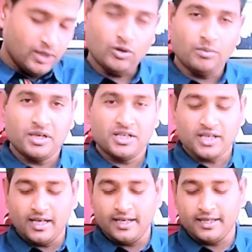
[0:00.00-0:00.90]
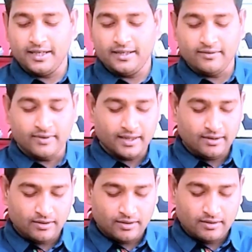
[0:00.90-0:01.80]
তো আপনারা চাইলে এটা নিতে পারেন
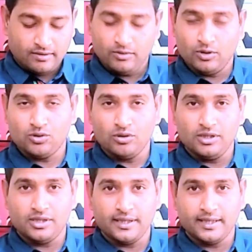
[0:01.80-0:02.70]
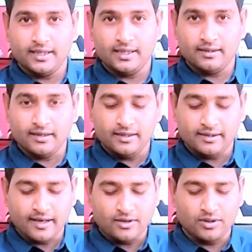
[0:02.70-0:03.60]
উনচল্লিশ থেকে তেতাল্লিশ
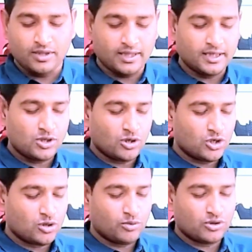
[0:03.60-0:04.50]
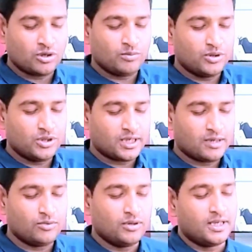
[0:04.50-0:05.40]
সাইজ হয়ে থাকে ছয়শো পঁচানব্বই টাকা
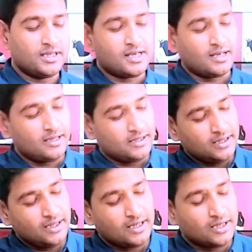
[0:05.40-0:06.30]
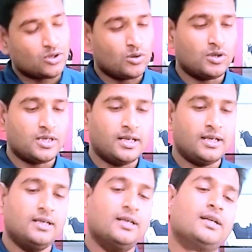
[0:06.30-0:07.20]
মূল্যের এই স্যান্ডেলটি এটা ছোলটা
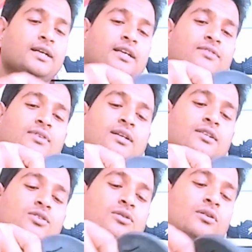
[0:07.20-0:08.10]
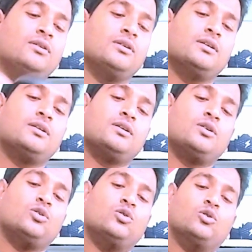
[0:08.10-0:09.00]
ক্রিপসের একটি ছোল
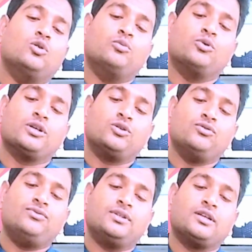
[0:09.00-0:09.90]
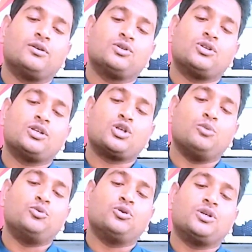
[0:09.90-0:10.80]
উপরের দুই ফিতার অংশটা
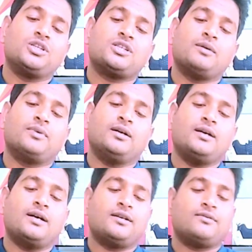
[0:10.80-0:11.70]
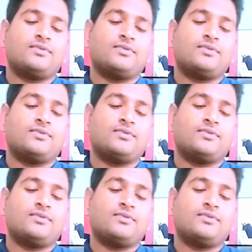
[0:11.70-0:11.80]
সম্পূর্ণটাই চামড়া হান্ড্রেড